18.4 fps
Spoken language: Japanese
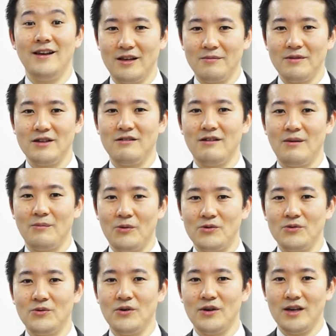今では
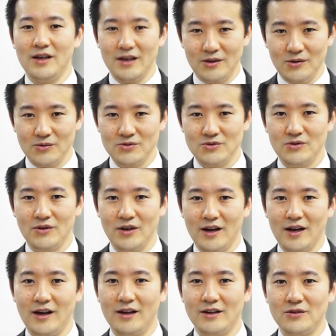僕の営業所
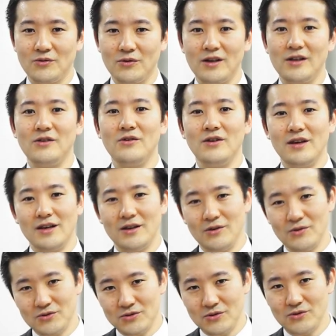や隣の営
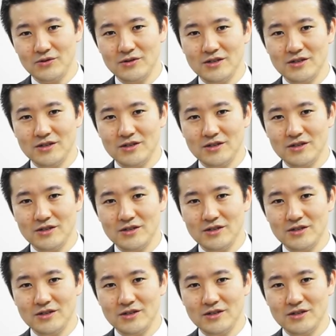業所